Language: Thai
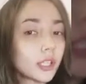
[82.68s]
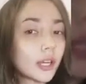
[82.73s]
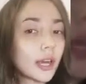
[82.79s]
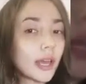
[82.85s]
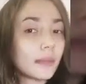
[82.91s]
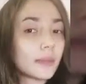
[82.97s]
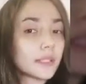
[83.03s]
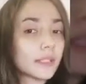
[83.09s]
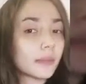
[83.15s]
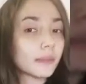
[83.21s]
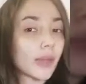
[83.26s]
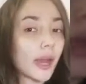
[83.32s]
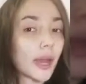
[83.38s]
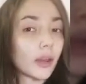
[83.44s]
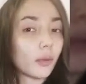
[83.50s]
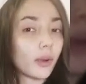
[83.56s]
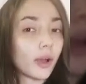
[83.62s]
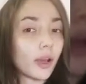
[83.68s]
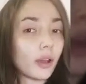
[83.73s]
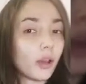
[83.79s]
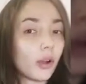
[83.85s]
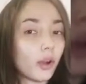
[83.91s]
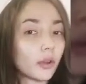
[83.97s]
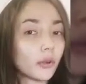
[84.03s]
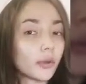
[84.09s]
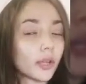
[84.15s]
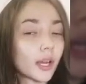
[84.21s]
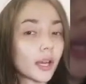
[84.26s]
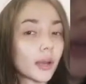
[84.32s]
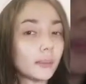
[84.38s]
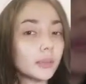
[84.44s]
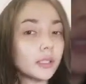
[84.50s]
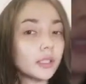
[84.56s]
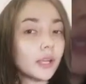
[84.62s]
ก็ถ้าใครไม่ชำนาญระวังร้อนด้วย
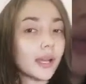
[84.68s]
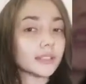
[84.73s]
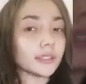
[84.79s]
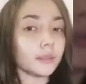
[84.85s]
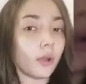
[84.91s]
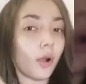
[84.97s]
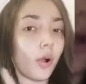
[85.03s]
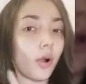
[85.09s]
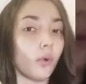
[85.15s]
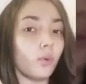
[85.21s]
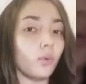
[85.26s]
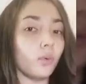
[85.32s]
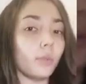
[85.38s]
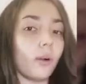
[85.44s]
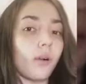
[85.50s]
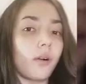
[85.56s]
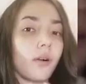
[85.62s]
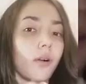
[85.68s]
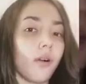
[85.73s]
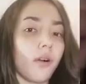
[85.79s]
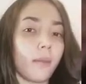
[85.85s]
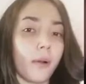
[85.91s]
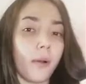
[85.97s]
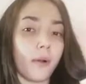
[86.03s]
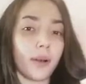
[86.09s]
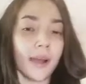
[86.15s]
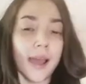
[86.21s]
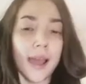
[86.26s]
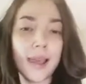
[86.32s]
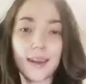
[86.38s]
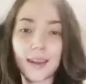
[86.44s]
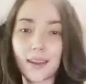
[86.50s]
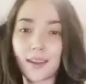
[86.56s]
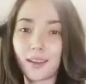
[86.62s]
นะคะ มืออาจจะพองหูพองคอพอง
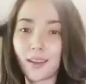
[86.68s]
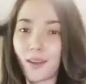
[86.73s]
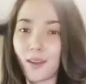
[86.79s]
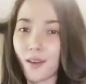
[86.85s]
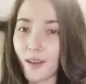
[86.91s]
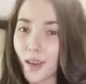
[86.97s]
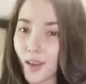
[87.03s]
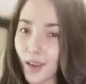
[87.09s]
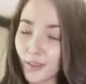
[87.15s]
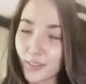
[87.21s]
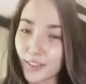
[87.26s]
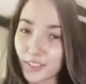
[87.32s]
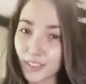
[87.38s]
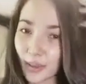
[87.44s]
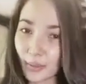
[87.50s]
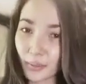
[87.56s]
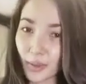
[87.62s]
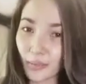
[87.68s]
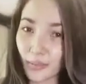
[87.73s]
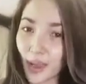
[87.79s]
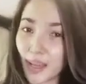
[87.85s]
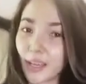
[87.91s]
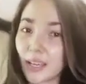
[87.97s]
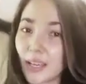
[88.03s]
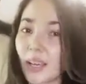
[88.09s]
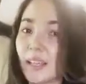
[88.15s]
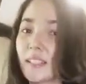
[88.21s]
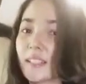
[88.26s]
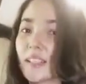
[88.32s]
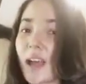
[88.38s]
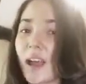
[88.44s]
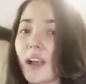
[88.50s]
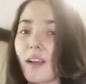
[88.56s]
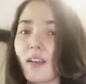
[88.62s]
ได้นะคะ ก็ฝึกทำใหม่ ๆนะคะ
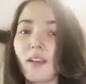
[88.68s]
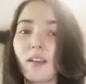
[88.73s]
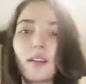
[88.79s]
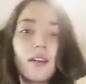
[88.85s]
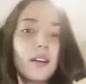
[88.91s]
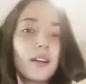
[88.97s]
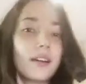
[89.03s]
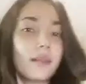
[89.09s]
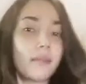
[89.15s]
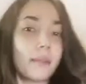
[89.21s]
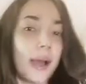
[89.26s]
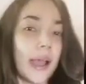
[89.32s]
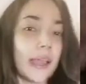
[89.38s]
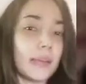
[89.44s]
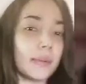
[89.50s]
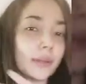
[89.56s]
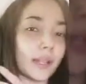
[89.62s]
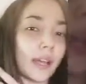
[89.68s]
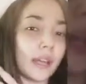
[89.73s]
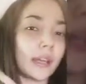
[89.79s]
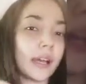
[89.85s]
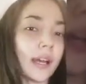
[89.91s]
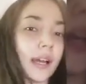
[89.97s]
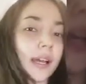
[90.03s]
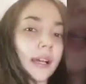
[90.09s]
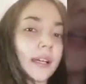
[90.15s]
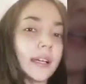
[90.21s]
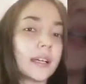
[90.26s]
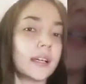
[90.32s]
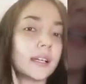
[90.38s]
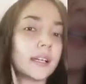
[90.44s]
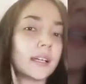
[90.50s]
ลิชาก็ไหมเหมือนกันนะคะ